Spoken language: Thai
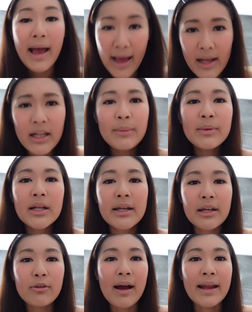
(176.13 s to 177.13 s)
อ่ะ เริ่มกันเล
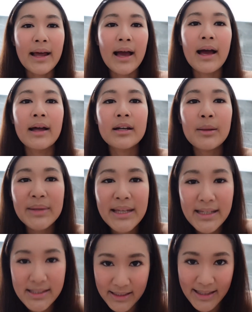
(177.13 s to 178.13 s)
ยดีกว่านะคะ เริ่ม
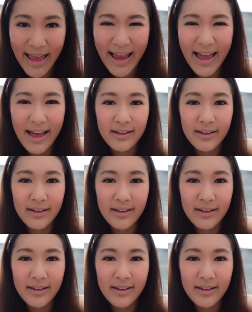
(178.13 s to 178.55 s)
ที่สีแรกค่ะ